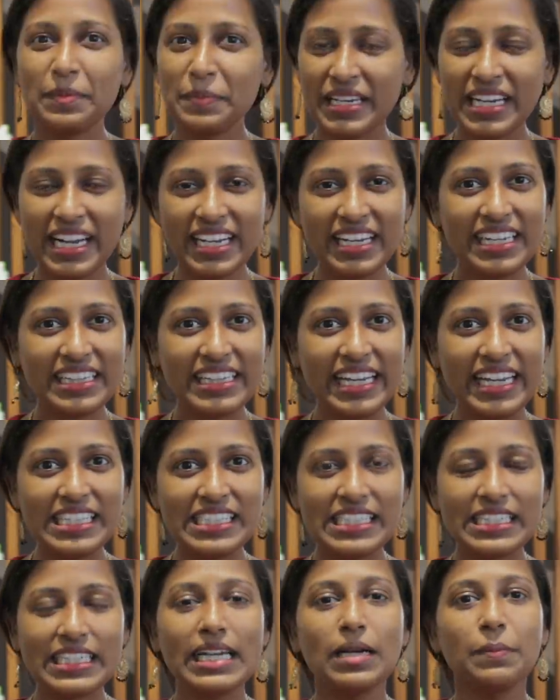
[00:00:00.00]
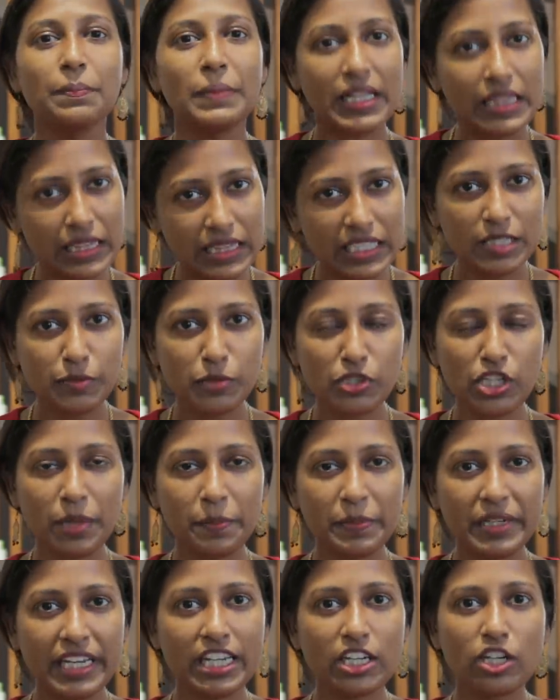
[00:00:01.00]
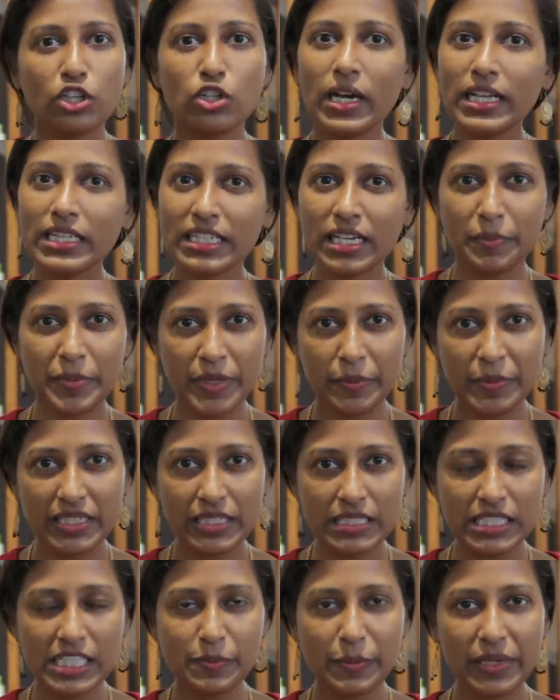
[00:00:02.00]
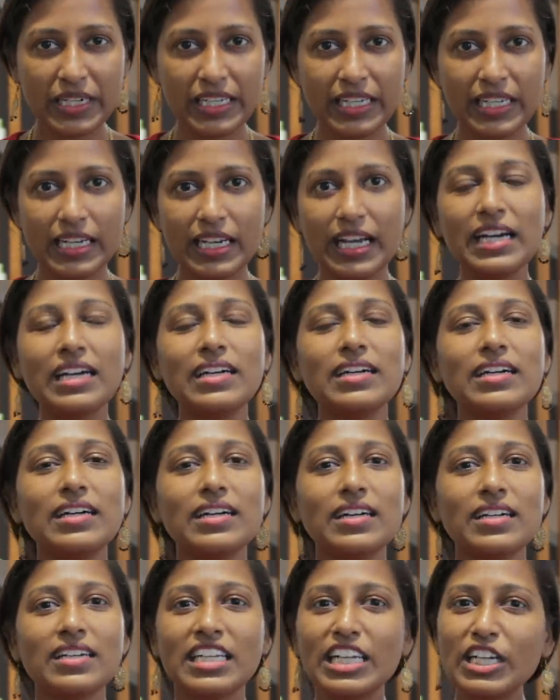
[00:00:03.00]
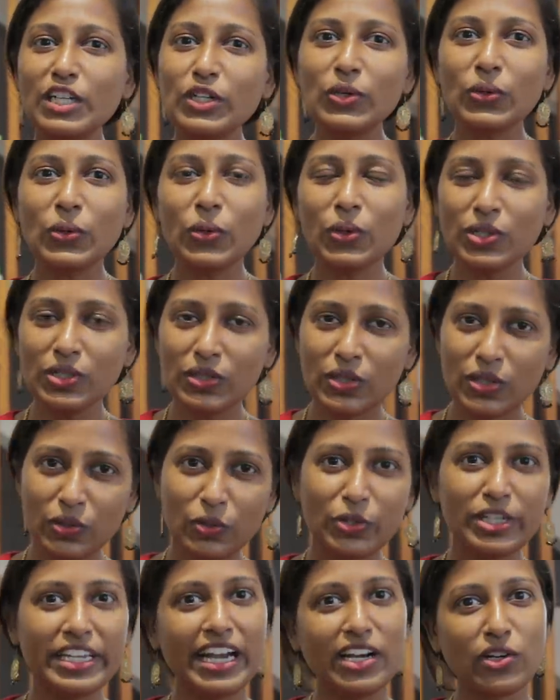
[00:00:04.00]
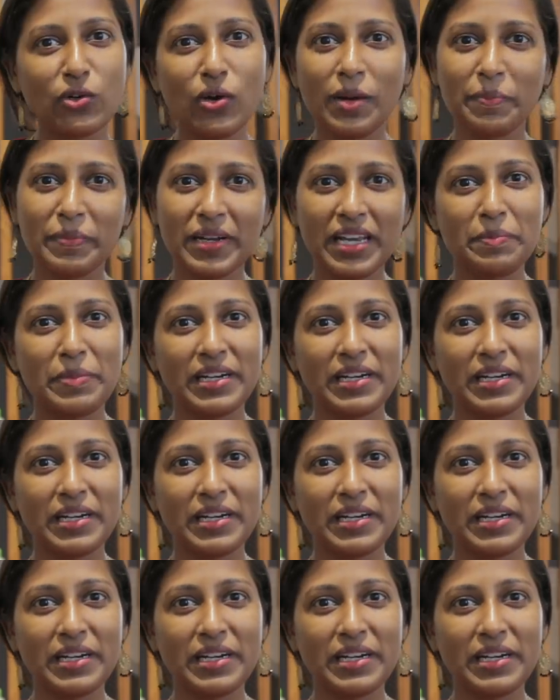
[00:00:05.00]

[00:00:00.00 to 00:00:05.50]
இப்போ நல்லா தேய்ச்சிட்டேன் பத்து நிமிஷம் அப்படியே இருக்கட்டும் அதுக்கப்புறமா ரின்ஸ் பண்ணிடலாம் டின்ட்டுக்கும் குடியாக்கும் அப்ளை